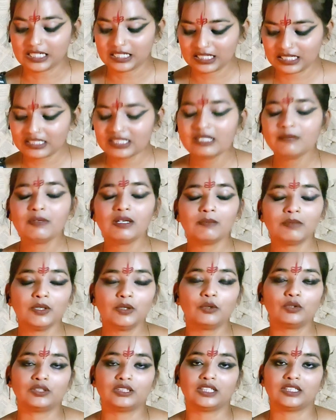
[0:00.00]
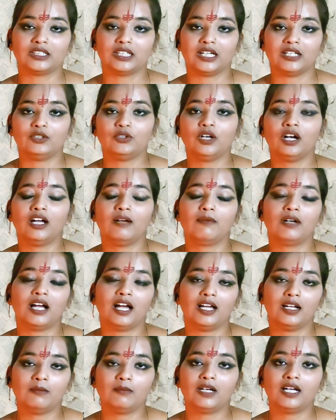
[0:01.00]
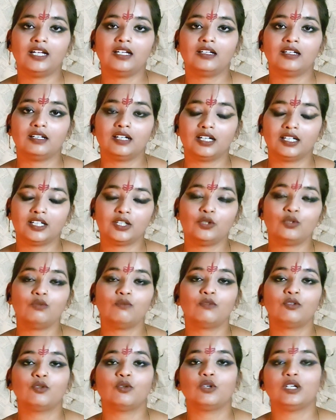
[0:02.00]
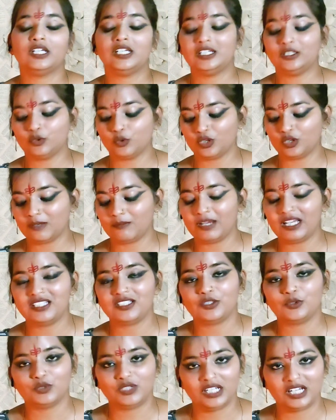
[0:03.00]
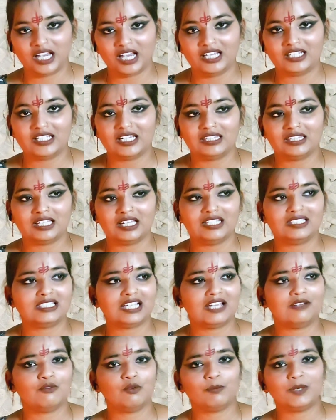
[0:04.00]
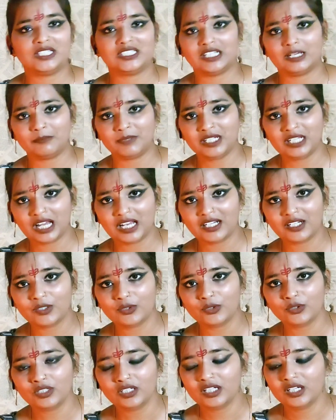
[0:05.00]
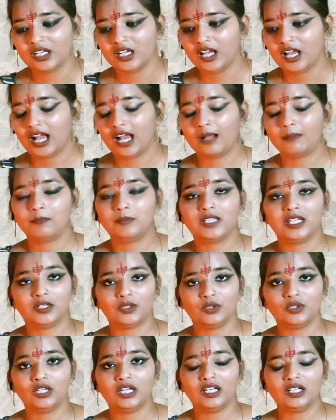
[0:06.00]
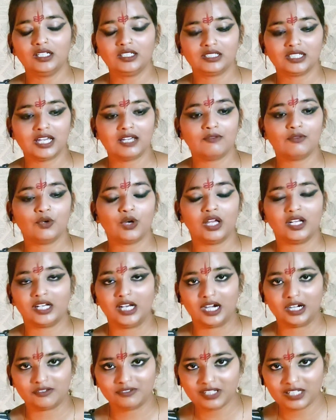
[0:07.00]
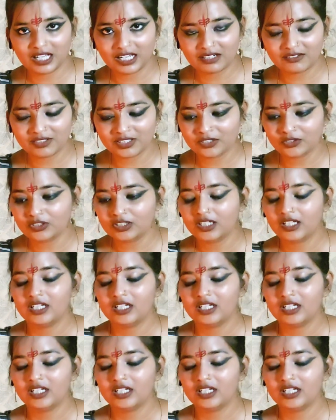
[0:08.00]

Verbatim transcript: किसी में भी हो सकता है तो हर बार लड़कियों को ही धोखेबाज क्यों दिखाया जाता है चाहे वो पंजाबी गाने हों आप देखो है ना चाहे वो हरियाणवी गाने हों